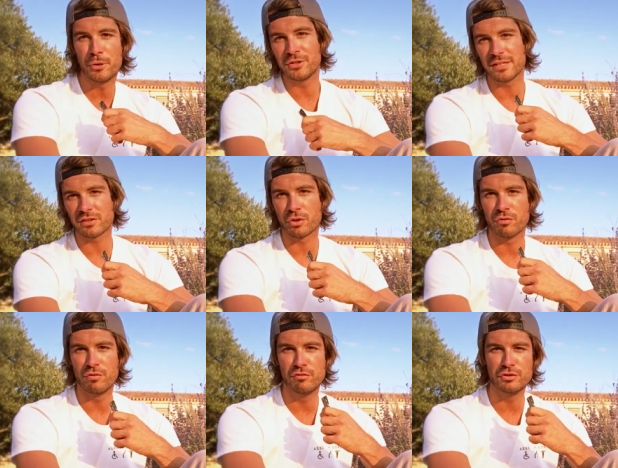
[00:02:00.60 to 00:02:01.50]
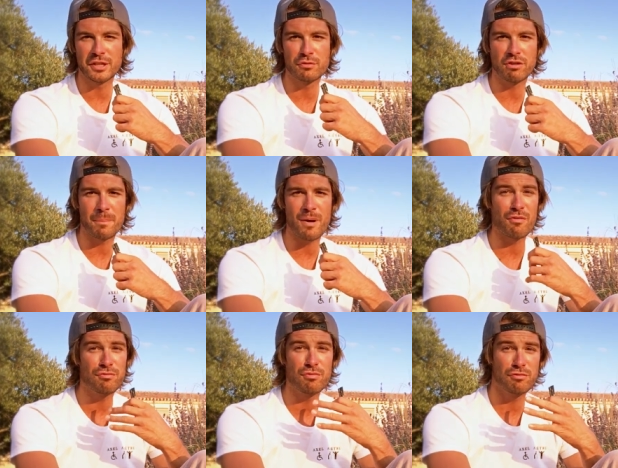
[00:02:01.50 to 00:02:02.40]
Peut-être que vous vous découvrez pas
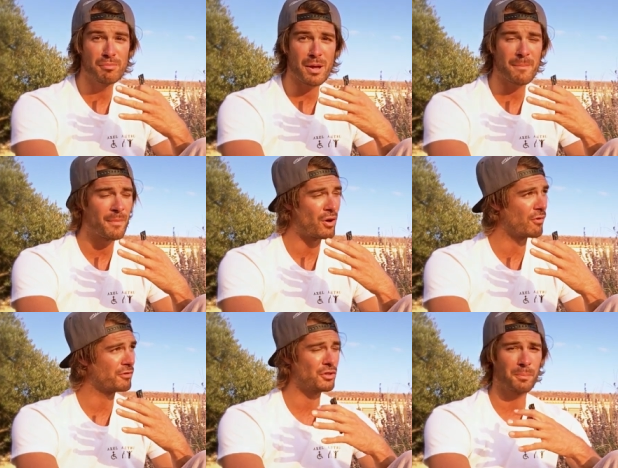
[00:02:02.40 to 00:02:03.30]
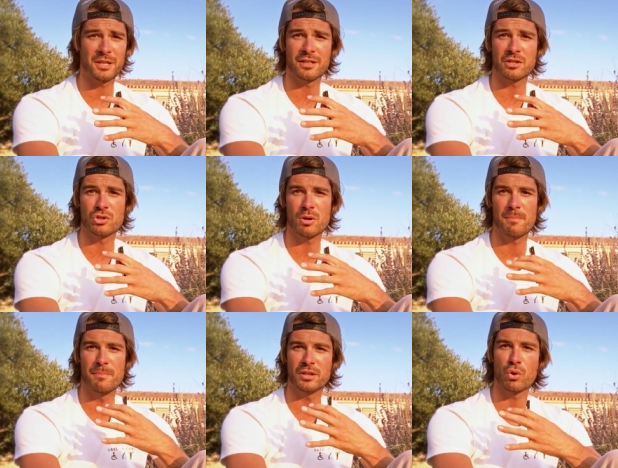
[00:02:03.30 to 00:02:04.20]
vous vous-même en faisant peut-être un job
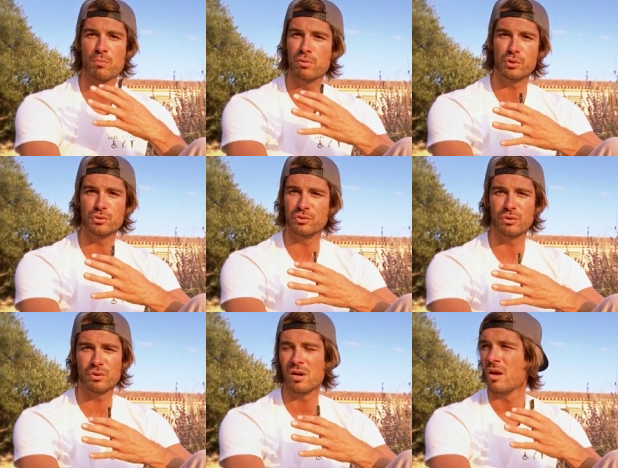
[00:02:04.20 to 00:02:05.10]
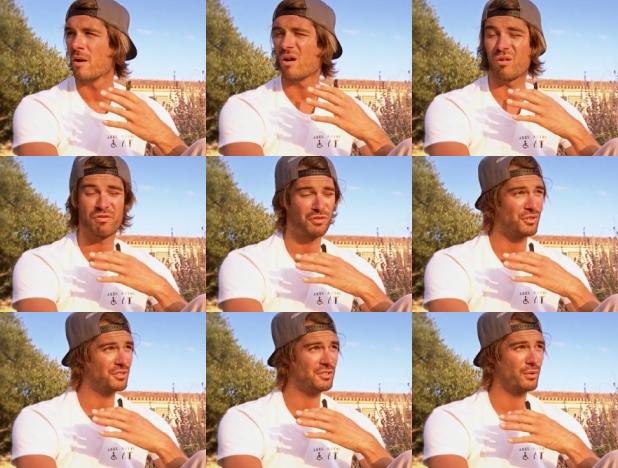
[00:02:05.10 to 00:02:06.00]
métro boulot dodo, en
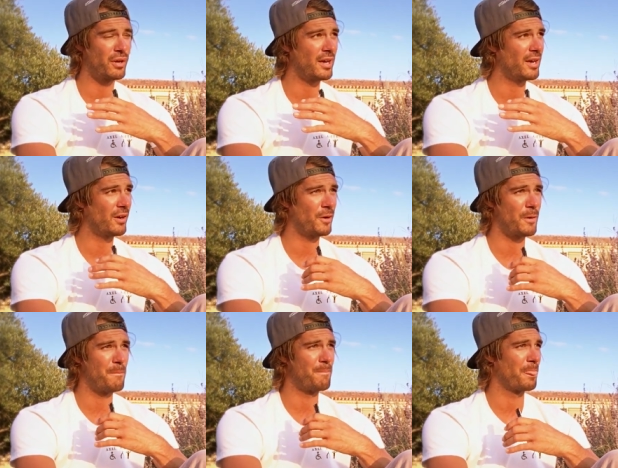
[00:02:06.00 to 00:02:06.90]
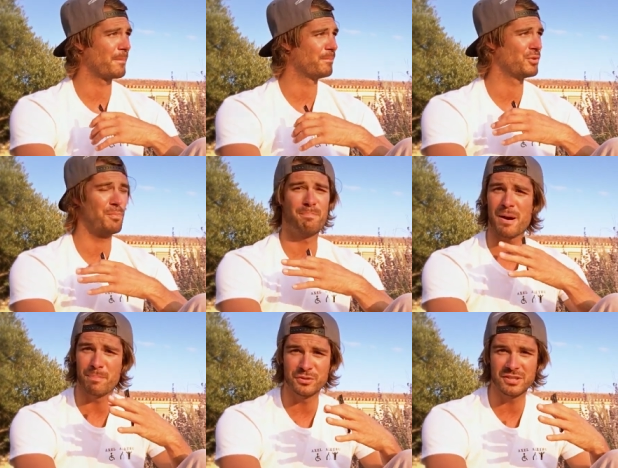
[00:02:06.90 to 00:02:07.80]
faisant des horaires euh, de
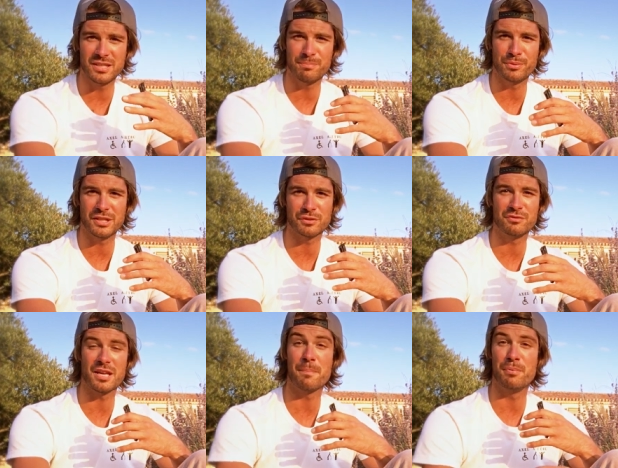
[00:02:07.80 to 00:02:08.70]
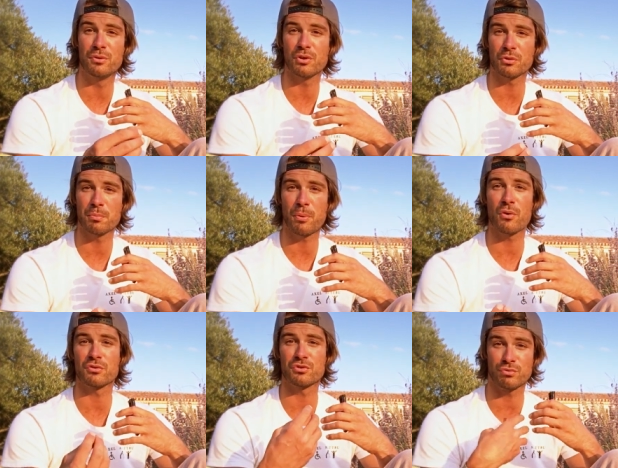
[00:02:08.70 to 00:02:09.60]
pas possible. Peut-être que vous n'avez plus le temps de
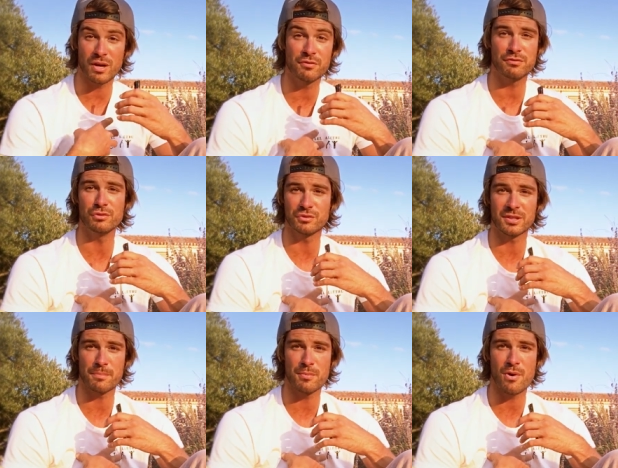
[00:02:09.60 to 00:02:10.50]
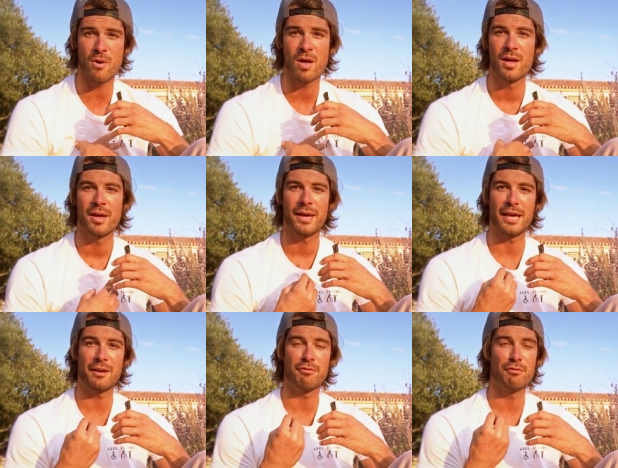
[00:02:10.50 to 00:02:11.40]
prendre soin de vous tout simplement.
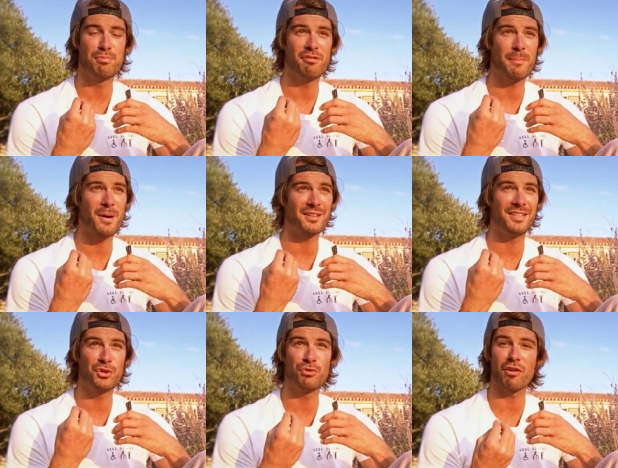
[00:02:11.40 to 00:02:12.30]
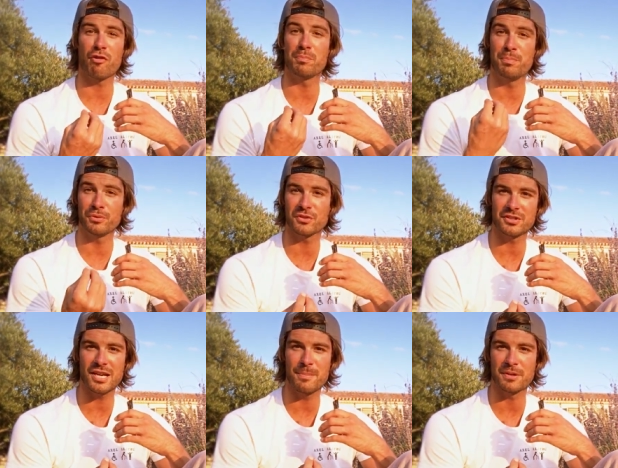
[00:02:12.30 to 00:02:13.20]
Et vous pouvez pas découvrir votre
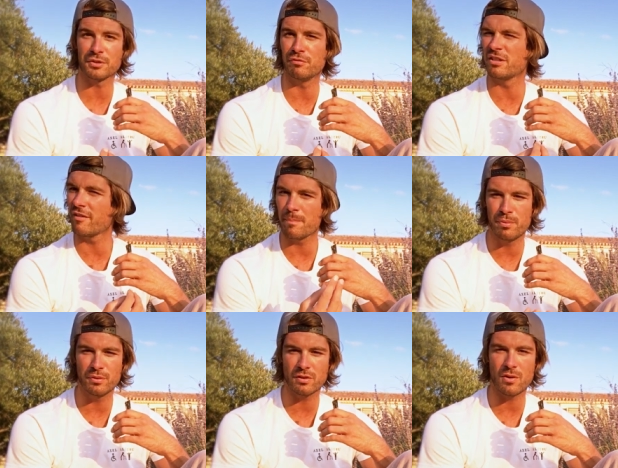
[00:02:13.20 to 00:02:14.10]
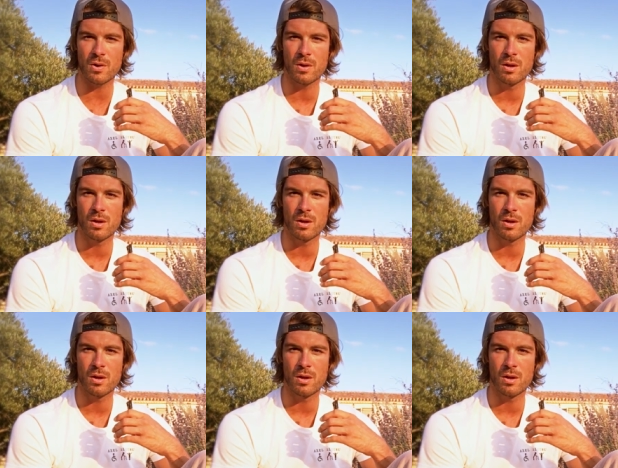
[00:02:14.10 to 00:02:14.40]
potentiel parce que vous n'avez plus le temps.